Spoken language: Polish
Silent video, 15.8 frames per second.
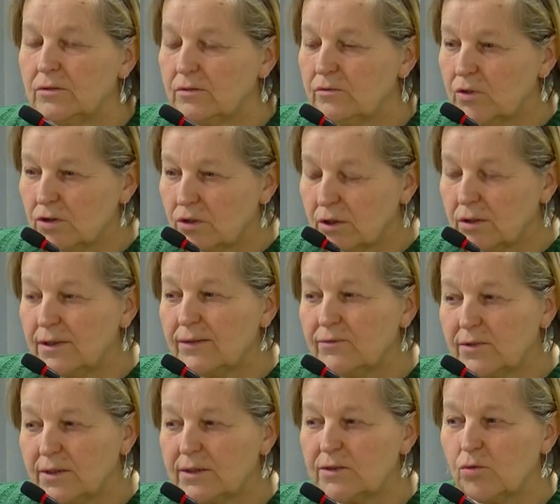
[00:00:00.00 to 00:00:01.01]

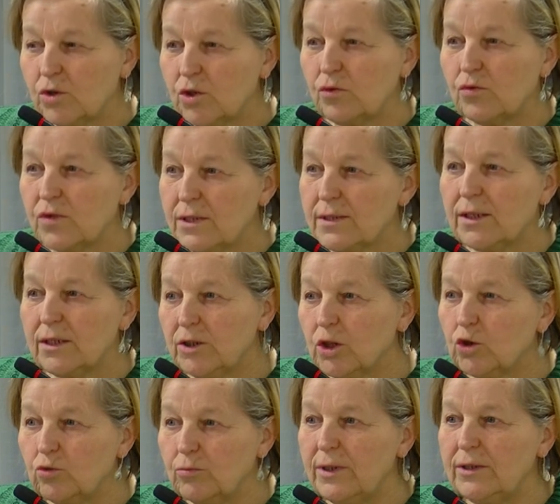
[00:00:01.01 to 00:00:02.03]
wnioskodawca złożył wszystkie
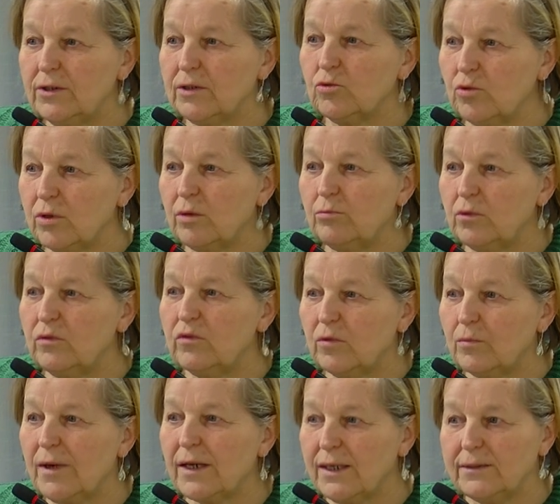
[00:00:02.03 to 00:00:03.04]
dokumenty, które były
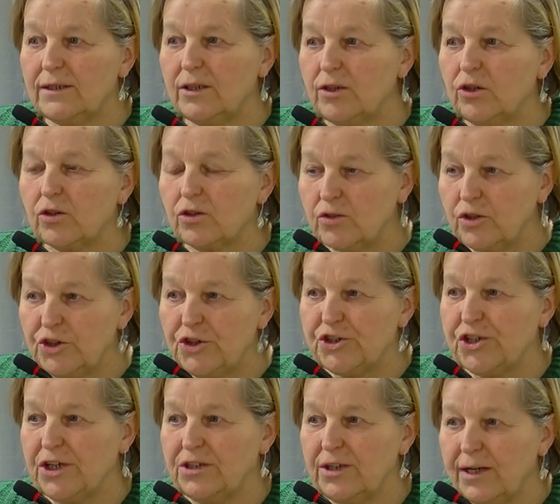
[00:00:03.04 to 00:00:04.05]
wymagane do
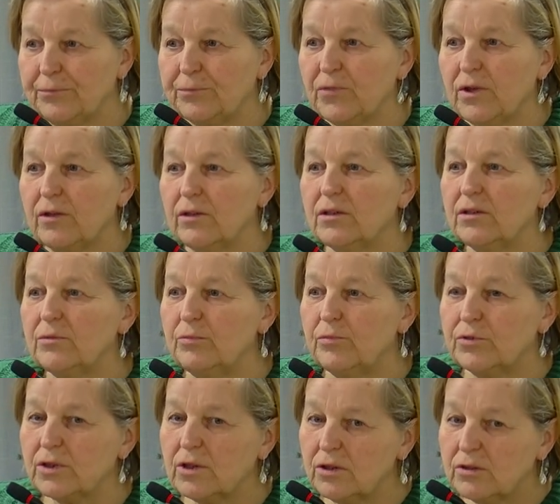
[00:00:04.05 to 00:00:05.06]
rozliczenia.
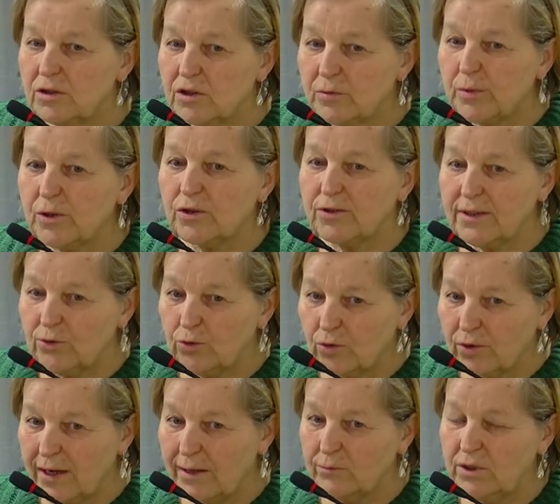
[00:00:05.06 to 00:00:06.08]
Zgodnie z
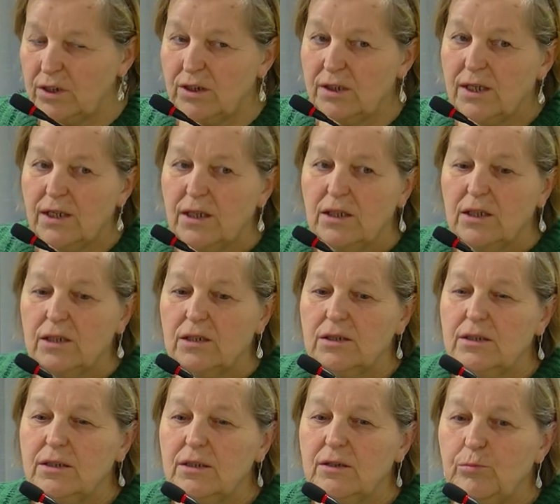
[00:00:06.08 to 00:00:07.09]
procedurami
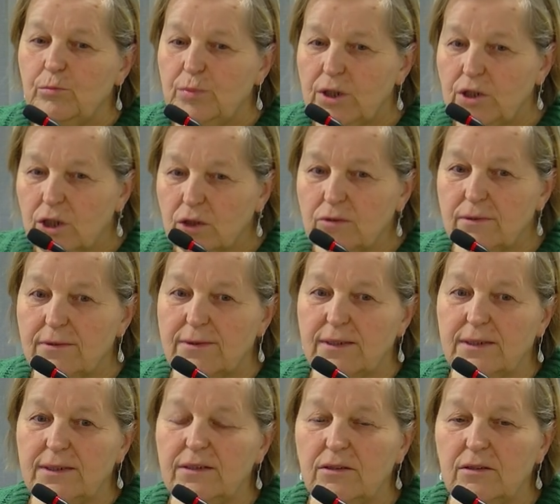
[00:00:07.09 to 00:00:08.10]

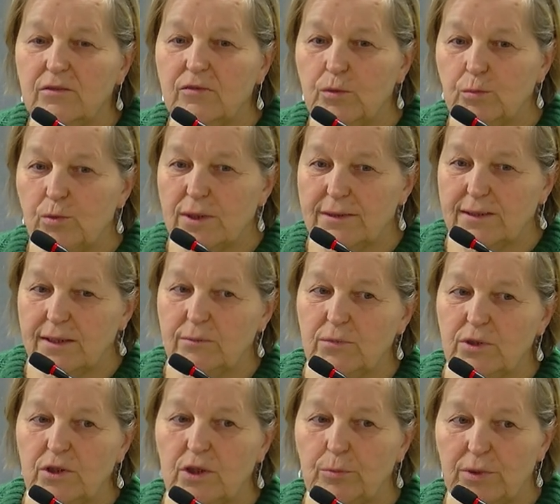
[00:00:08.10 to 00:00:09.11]
pieniądze
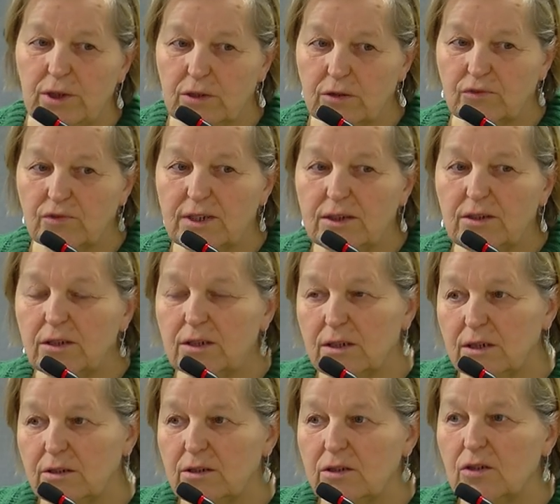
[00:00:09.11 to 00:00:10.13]
wypłacamy dopiero wtedy,
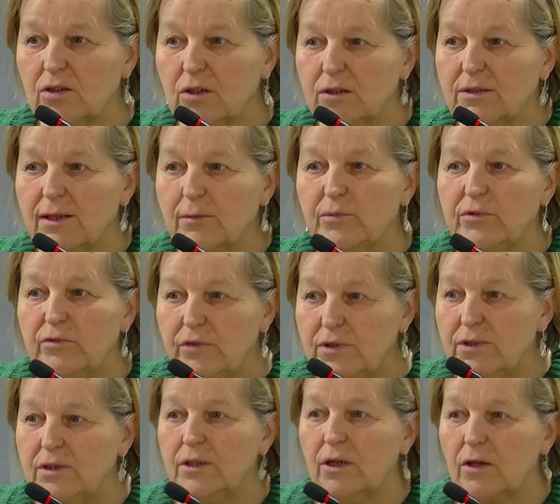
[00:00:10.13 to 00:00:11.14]
kiedy dokonamy
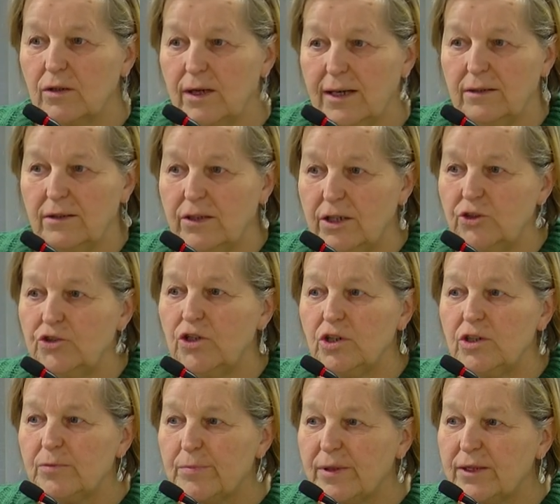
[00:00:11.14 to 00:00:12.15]
wizji lokalnej,
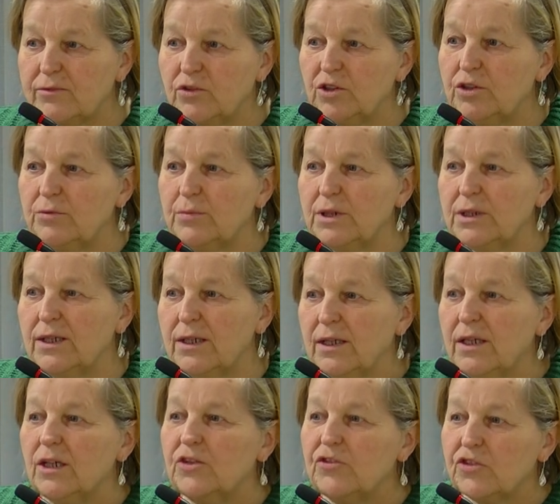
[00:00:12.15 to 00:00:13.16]
czyli sprawdzimy,
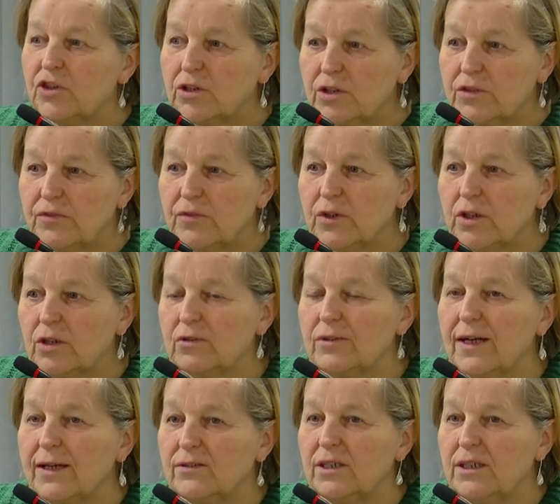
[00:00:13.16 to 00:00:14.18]
co jest
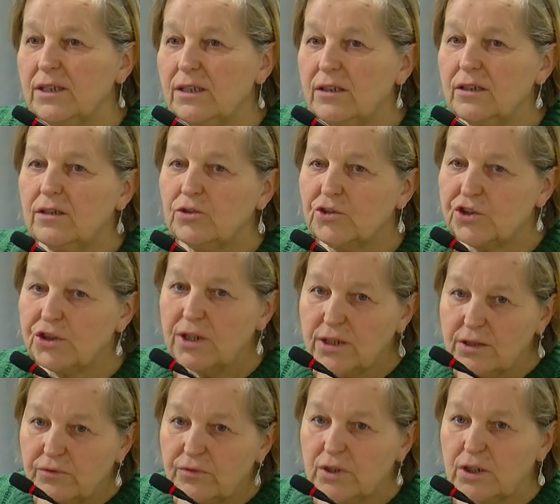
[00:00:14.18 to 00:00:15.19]
wykonane, czy
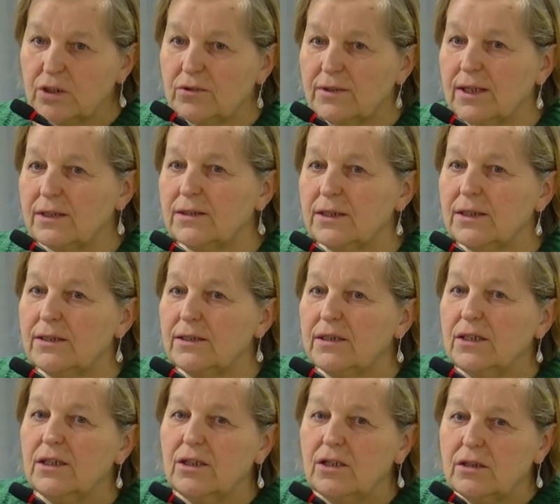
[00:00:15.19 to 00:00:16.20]
jest wykonane
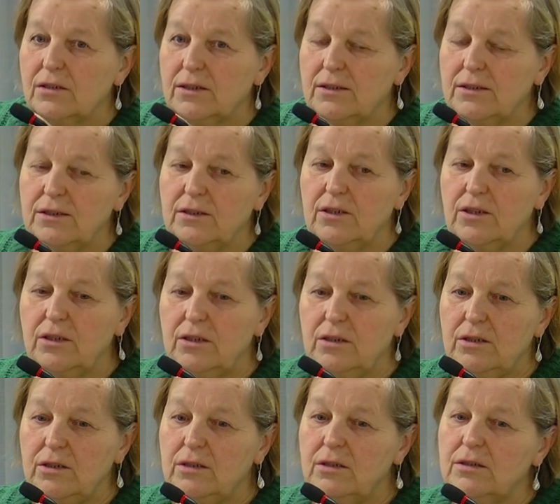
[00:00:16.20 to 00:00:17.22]

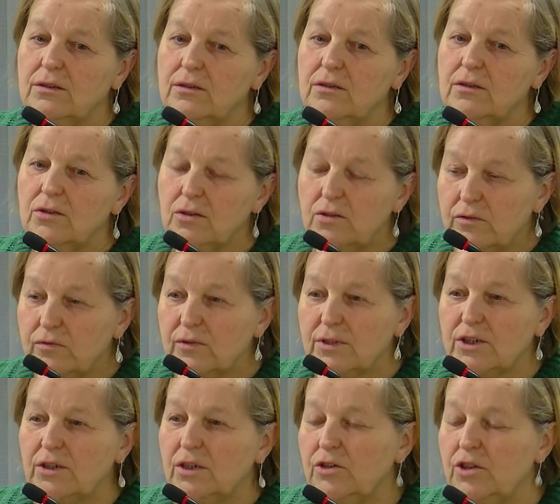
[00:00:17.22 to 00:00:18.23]
i no i
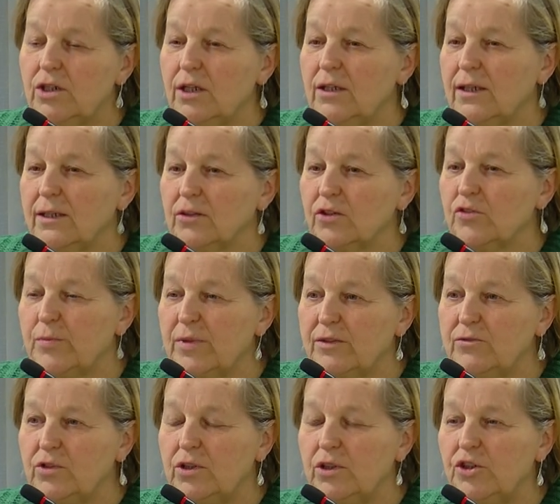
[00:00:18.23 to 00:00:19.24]
właśnie dzisiaj rano
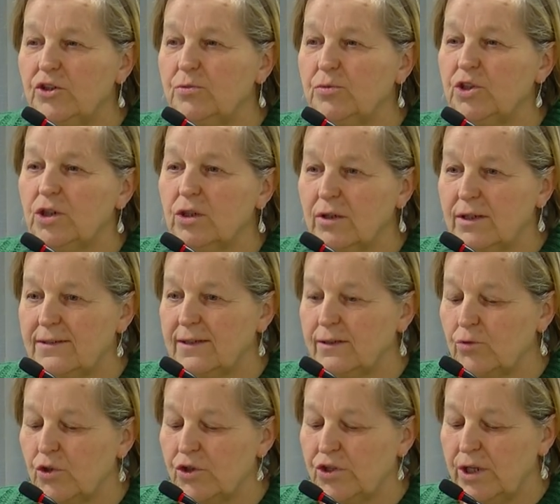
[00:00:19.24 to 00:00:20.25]
sprawdziliśmy się,
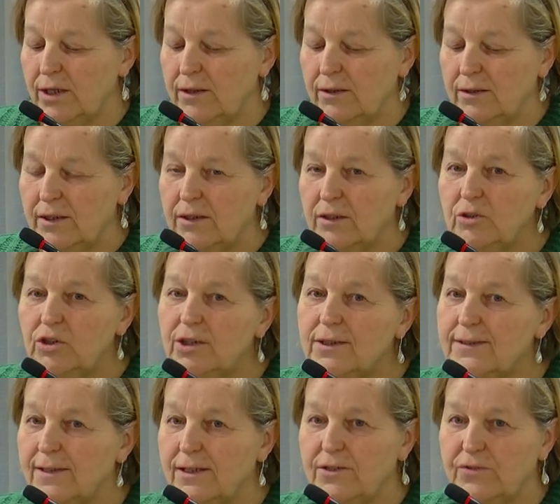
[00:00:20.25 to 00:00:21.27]
okazało, że
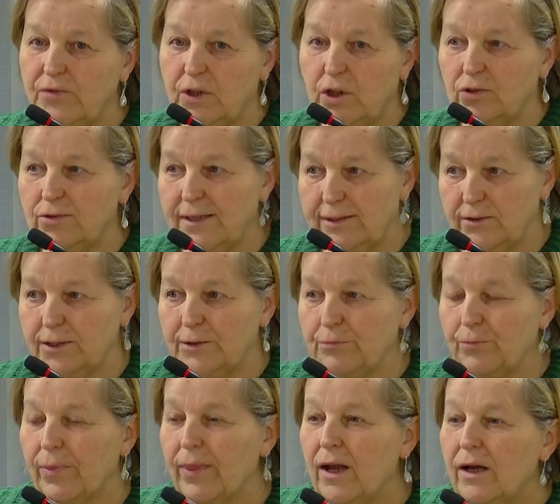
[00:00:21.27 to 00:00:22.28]
nic nie jest wykonane.
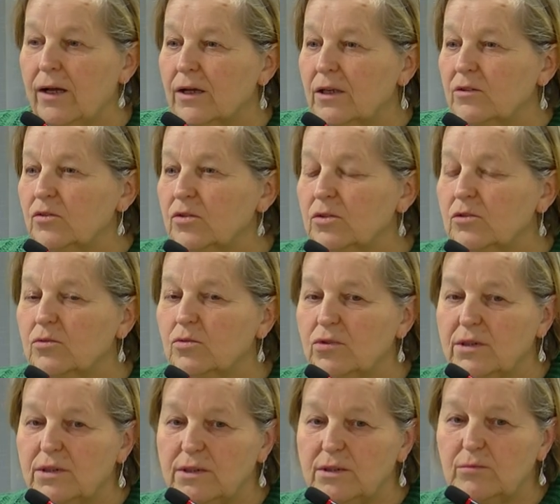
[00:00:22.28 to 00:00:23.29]
W związku
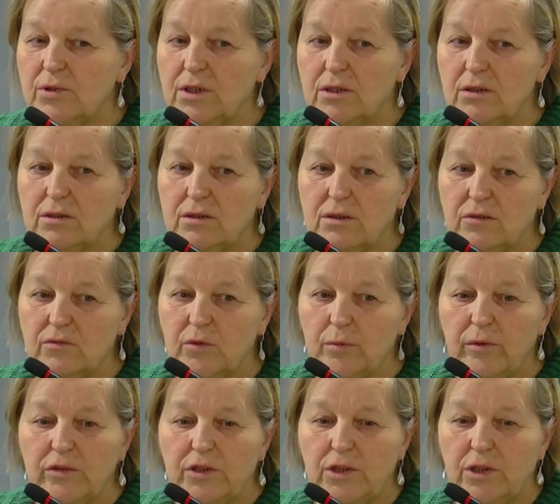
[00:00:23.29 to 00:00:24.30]
z tym e,
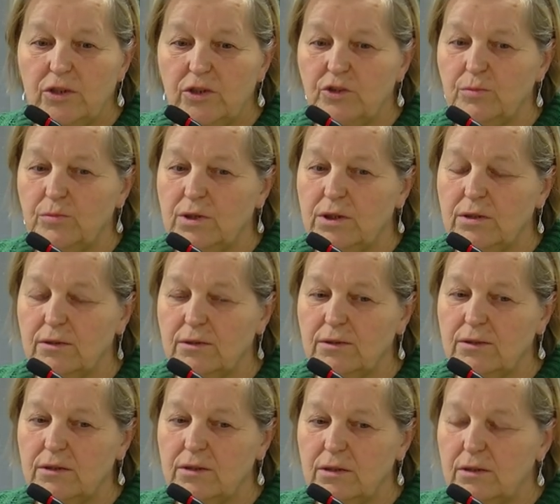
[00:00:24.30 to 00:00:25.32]
wypowiedzieliśmy
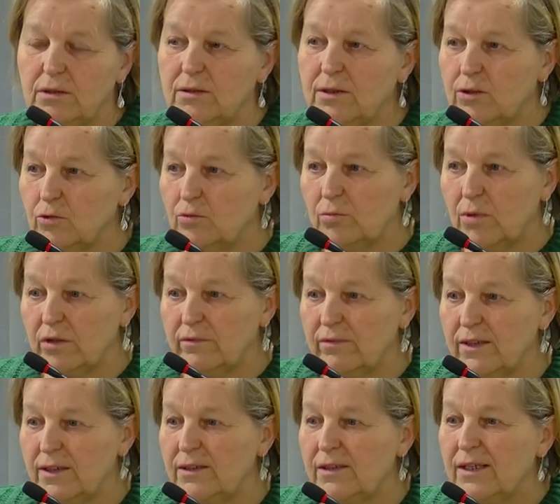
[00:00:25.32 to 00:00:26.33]
e, tę
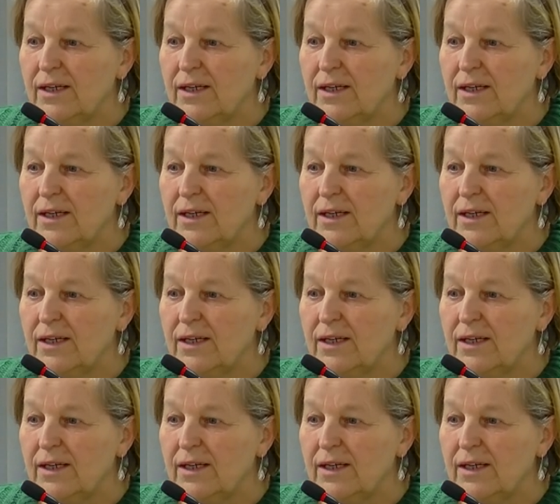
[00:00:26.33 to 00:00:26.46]
umowę